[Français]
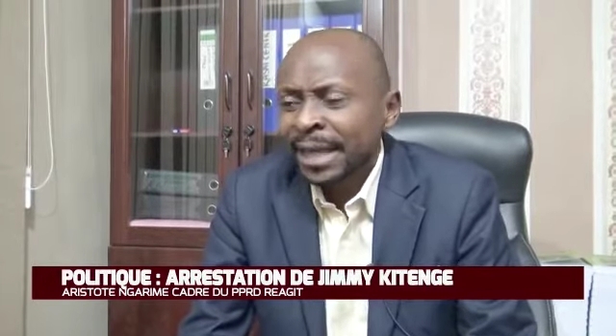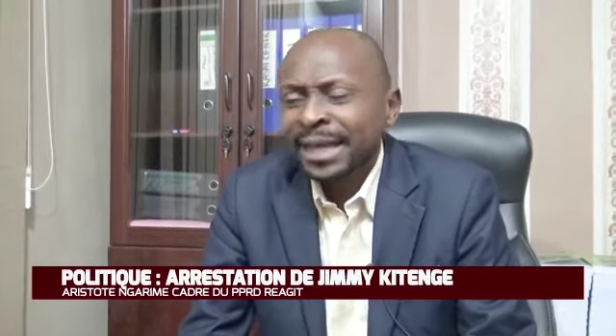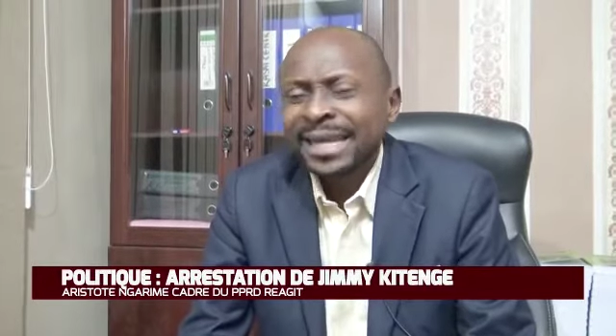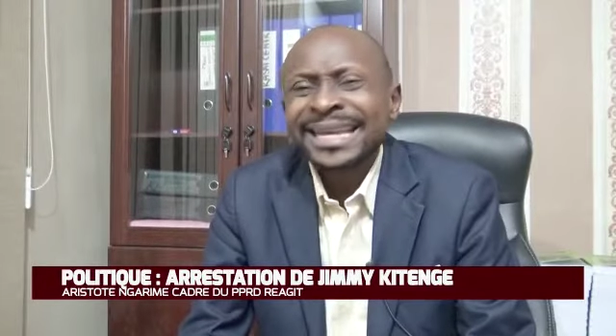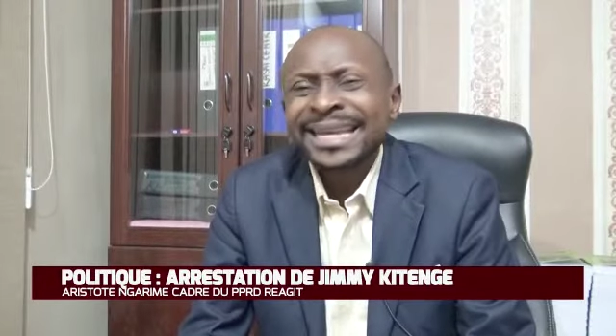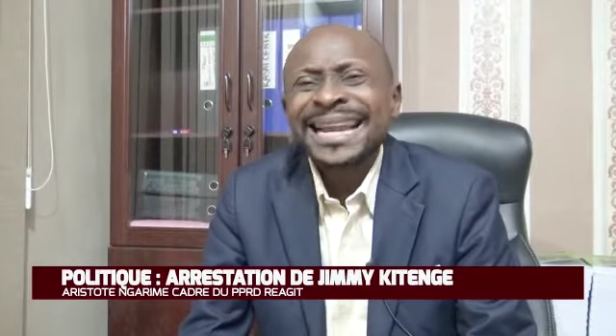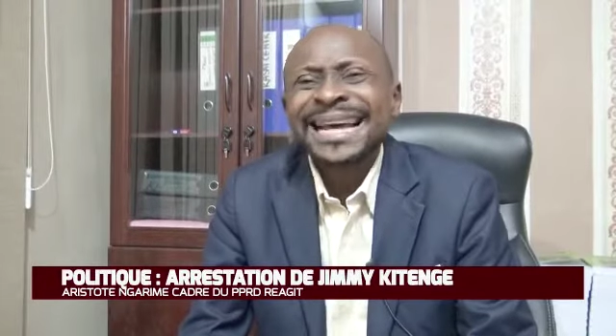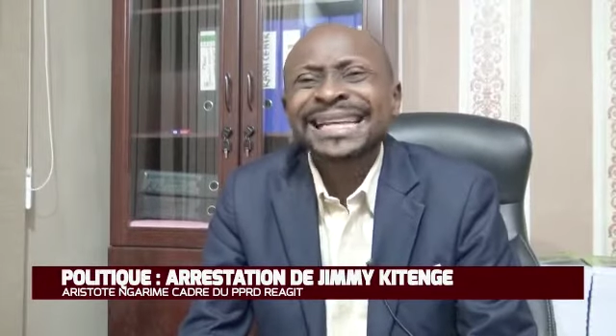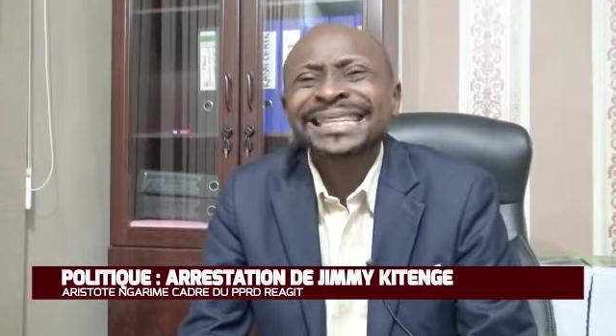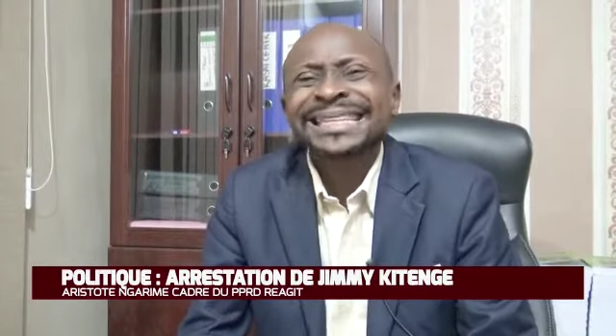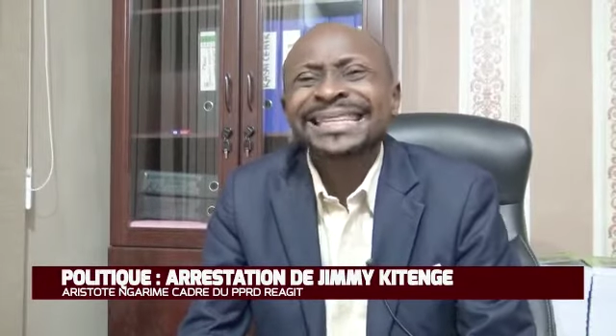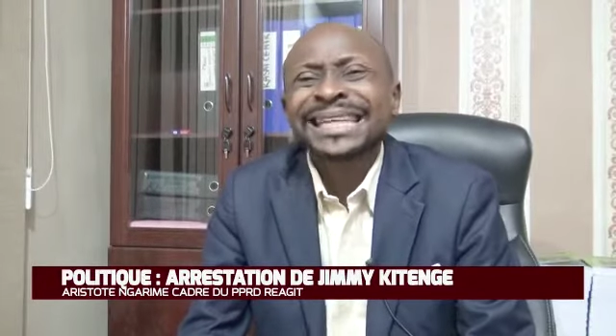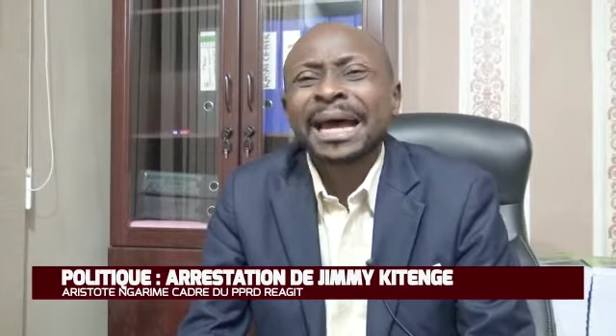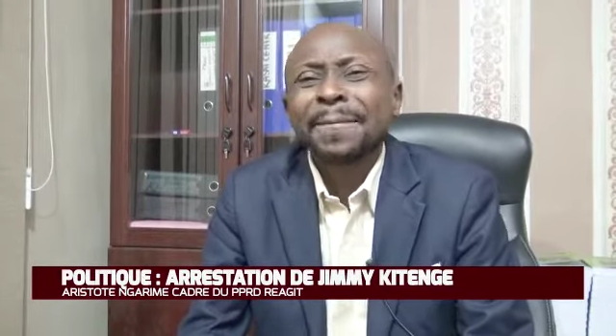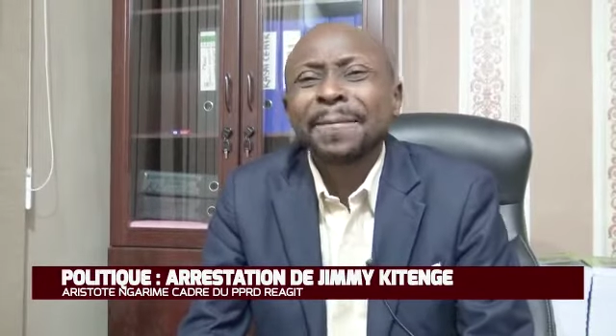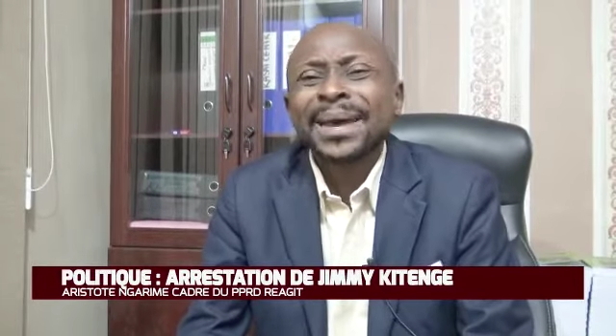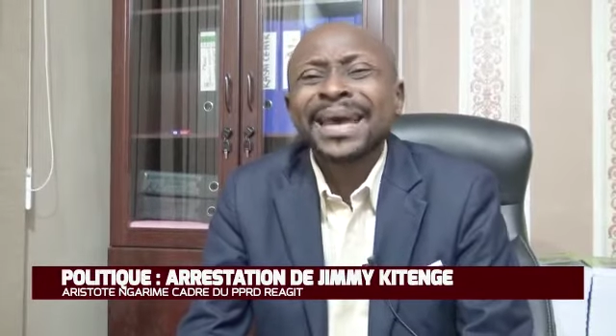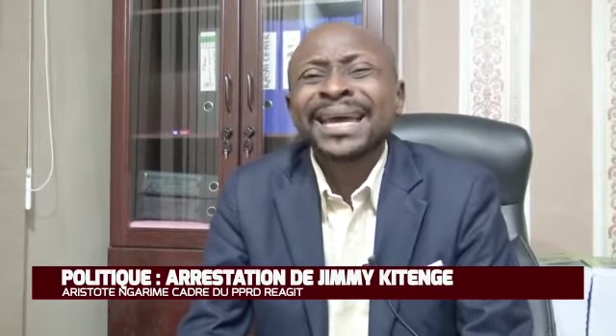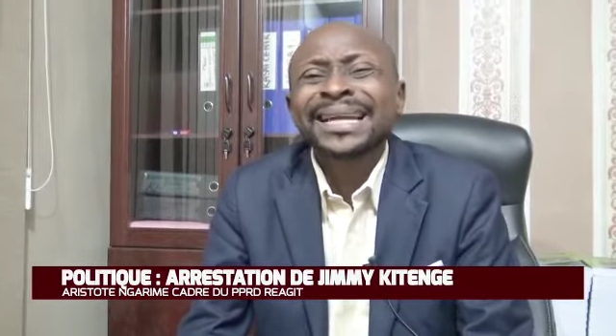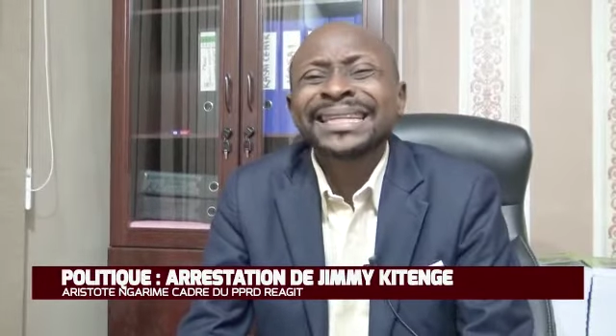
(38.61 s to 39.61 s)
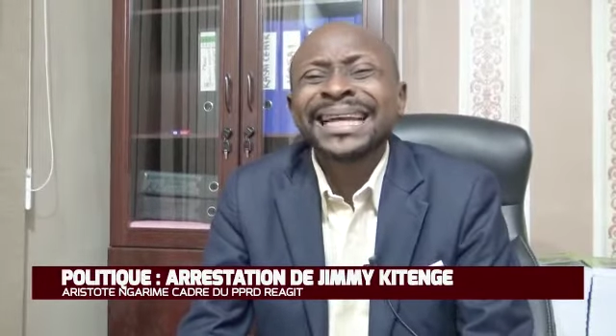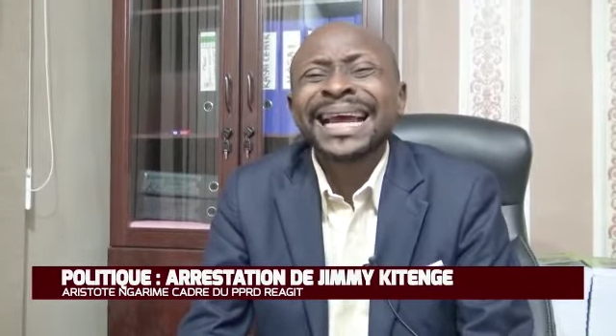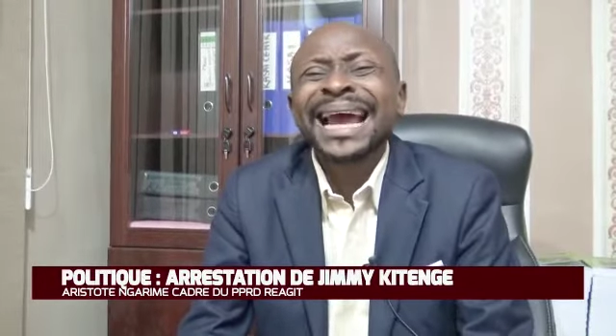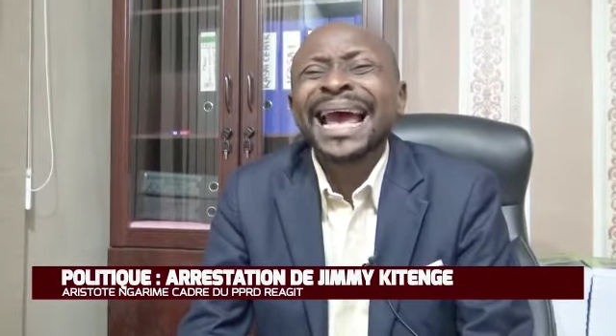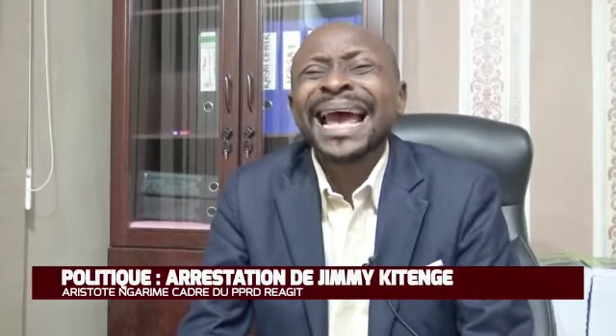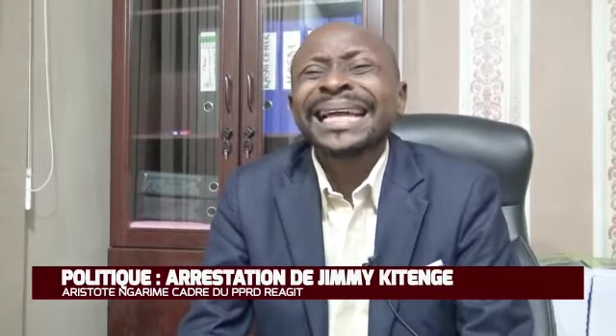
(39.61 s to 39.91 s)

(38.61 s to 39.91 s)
Il n'a jamais été